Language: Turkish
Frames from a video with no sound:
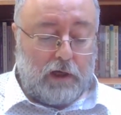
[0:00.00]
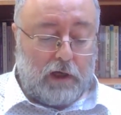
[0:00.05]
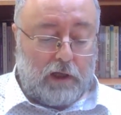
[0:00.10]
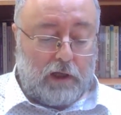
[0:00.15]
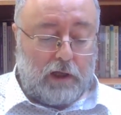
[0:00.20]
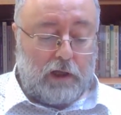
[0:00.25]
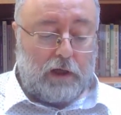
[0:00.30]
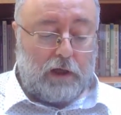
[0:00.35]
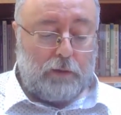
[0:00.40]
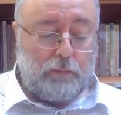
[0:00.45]

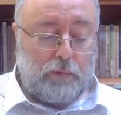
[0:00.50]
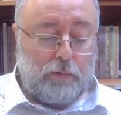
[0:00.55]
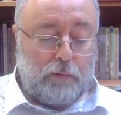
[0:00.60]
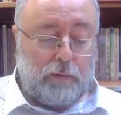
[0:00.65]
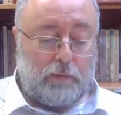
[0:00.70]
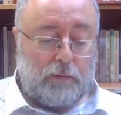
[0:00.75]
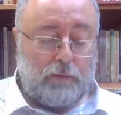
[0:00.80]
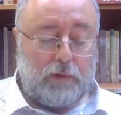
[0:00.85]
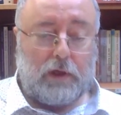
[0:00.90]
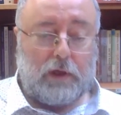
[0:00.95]
Allah bu
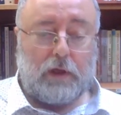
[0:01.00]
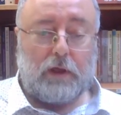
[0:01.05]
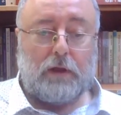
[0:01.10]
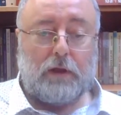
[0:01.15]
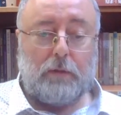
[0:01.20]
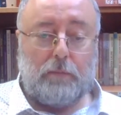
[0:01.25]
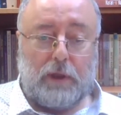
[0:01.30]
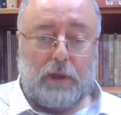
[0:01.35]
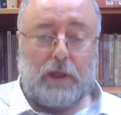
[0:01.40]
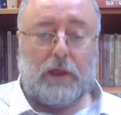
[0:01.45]

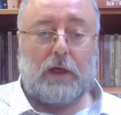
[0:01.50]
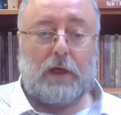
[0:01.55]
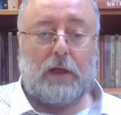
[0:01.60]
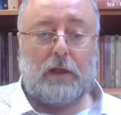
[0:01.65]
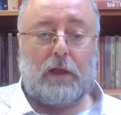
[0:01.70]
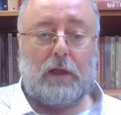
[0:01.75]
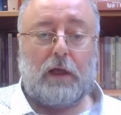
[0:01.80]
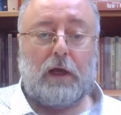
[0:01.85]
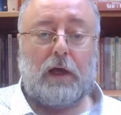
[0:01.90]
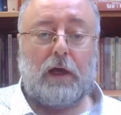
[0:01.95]
memleketi bir
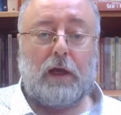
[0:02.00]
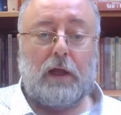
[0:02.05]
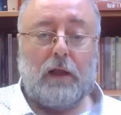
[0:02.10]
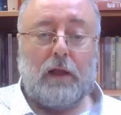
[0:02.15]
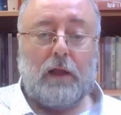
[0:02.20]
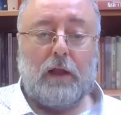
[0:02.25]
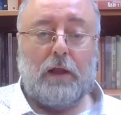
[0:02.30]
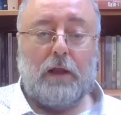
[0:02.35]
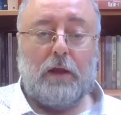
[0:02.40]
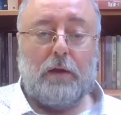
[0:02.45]
kere daha
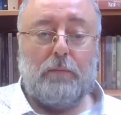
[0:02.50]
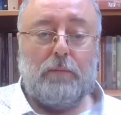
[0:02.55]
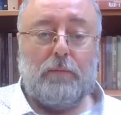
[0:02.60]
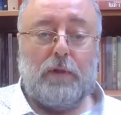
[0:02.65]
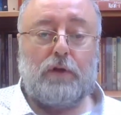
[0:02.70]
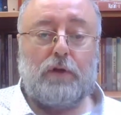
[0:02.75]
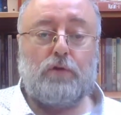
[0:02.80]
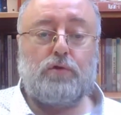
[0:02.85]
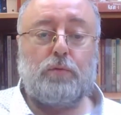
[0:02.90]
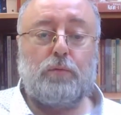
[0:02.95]

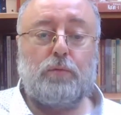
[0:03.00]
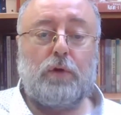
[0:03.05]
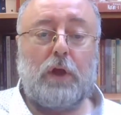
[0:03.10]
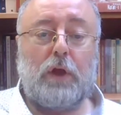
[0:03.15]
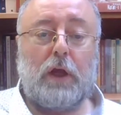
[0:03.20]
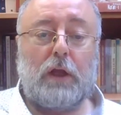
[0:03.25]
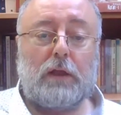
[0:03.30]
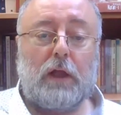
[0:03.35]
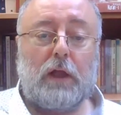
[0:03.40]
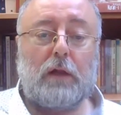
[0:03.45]
bir
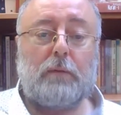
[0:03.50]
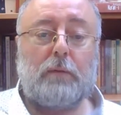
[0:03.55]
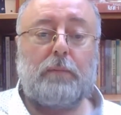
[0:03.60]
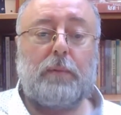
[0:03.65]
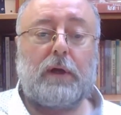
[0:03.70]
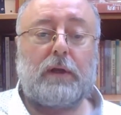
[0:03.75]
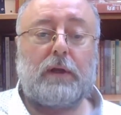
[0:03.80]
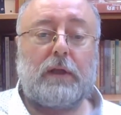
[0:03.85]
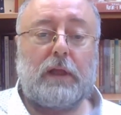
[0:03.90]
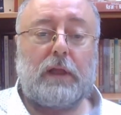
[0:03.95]
Cumhuriyet Halk
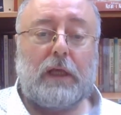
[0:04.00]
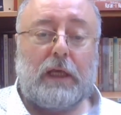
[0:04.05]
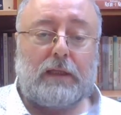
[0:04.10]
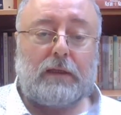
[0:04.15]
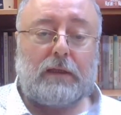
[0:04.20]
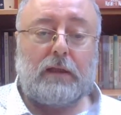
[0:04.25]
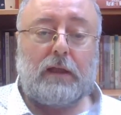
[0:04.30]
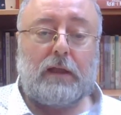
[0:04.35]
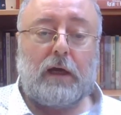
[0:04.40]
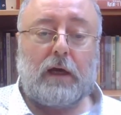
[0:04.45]
Parti
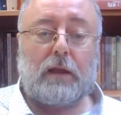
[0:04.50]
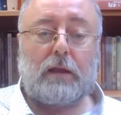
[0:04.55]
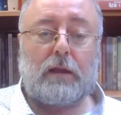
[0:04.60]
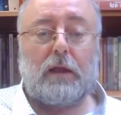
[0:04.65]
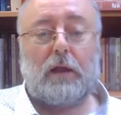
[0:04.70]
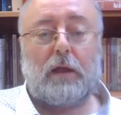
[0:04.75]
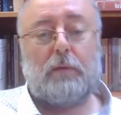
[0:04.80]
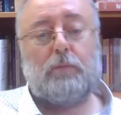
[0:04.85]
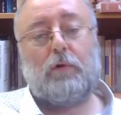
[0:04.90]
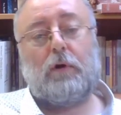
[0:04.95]

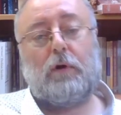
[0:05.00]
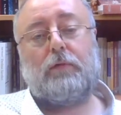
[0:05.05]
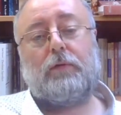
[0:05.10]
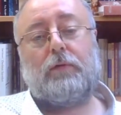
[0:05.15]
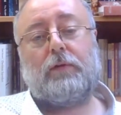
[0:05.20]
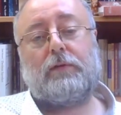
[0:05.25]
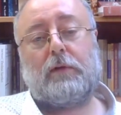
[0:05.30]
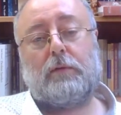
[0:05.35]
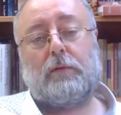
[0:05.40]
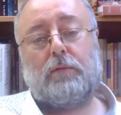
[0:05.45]
iktidarından
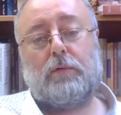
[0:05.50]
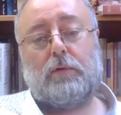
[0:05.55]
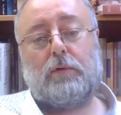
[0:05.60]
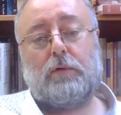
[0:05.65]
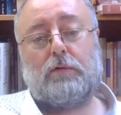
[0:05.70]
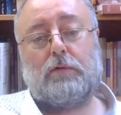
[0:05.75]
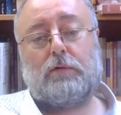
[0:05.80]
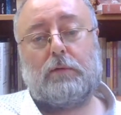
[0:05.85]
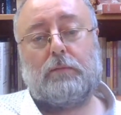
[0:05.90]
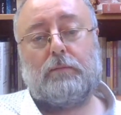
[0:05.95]
muhafaza
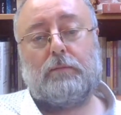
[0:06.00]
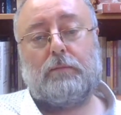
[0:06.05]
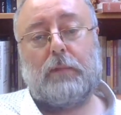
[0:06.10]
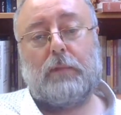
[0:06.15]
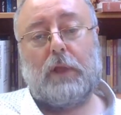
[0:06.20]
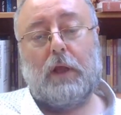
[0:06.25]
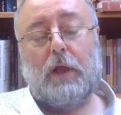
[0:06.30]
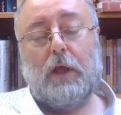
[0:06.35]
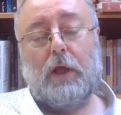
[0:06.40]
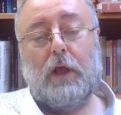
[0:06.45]
buyursun.
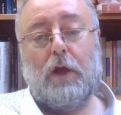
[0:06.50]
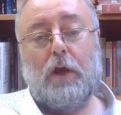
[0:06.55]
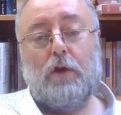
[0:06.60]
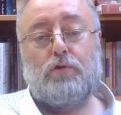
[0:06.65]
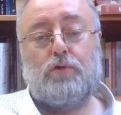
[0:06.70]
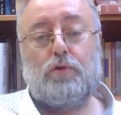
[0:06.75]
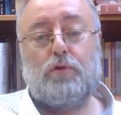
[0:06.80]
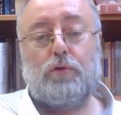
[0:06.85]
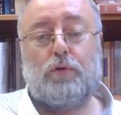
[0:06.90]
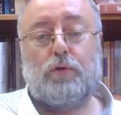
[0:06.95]

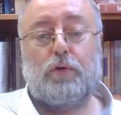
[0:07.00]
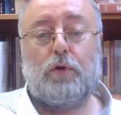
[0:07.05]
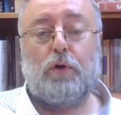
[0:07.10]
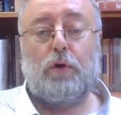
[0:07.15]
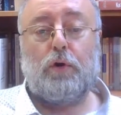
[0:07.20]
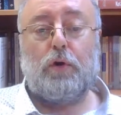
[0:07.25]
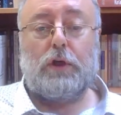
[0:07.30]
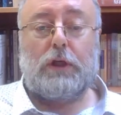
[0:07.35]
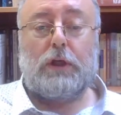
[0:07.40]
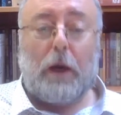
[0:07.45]

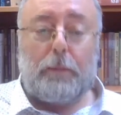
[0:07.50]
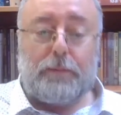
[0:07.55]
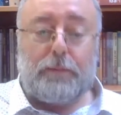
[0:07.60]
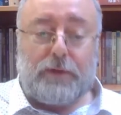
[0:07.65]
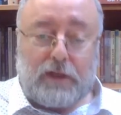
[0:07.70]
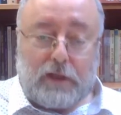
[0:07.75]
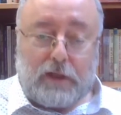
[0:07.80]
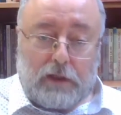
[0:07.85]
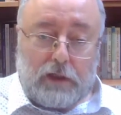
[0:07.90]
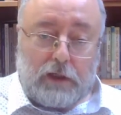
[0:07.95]
Çünkü
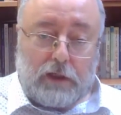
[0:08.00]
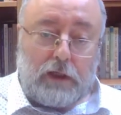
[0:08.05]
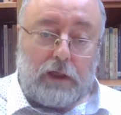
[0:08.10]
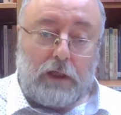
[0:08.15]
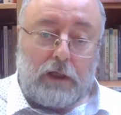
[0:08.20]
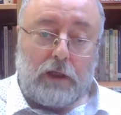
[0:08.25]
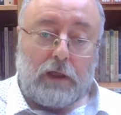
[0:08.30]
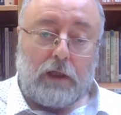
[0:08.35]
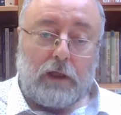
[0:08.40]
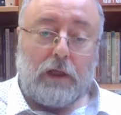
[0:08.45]

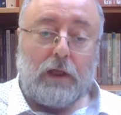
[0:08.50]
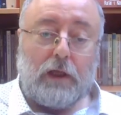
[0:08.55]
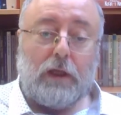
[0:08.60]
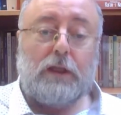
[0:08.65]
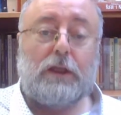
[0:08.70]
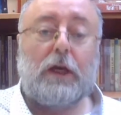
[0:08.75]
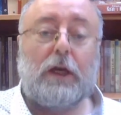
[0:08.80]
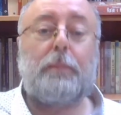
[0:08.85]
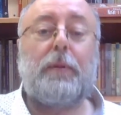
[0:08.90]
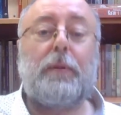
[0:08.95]
yaptıkları
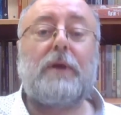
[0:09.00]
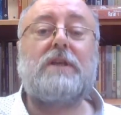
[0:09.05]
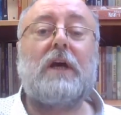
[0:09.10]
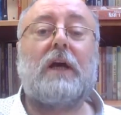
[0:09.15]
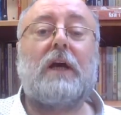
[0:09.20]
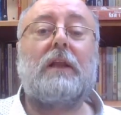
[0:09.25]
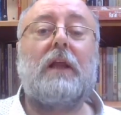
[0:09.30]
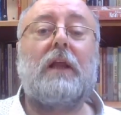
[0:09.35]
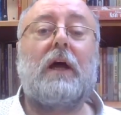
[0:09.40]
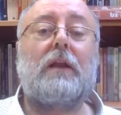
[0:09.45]

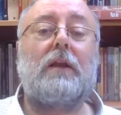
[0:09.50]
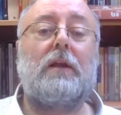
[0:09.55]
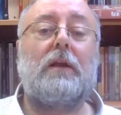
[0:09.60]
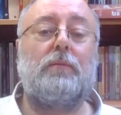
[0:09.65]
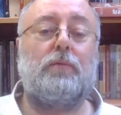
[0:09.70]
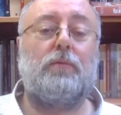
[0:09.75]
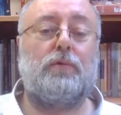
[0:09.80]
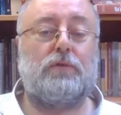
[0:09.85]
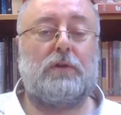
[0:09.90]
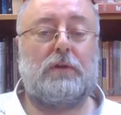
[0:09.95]
yapacaklarının
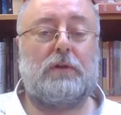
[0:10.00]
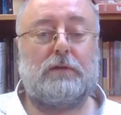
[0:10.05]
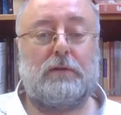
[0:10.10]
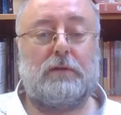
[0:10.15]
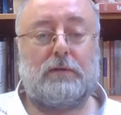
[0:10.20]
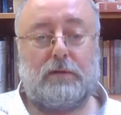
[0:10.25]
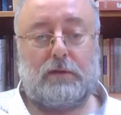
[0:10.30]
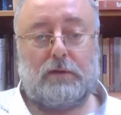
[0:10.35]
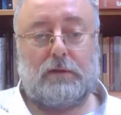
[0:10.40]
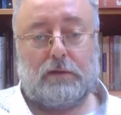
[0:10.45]

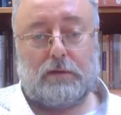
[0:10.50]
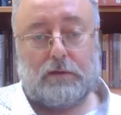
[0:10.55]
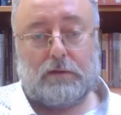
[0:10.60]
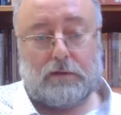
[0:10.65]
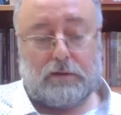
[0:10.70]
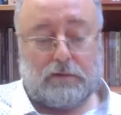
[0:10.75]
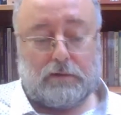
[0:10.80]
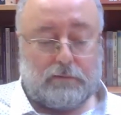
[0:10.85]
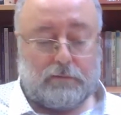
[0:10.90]
müjdecisidir.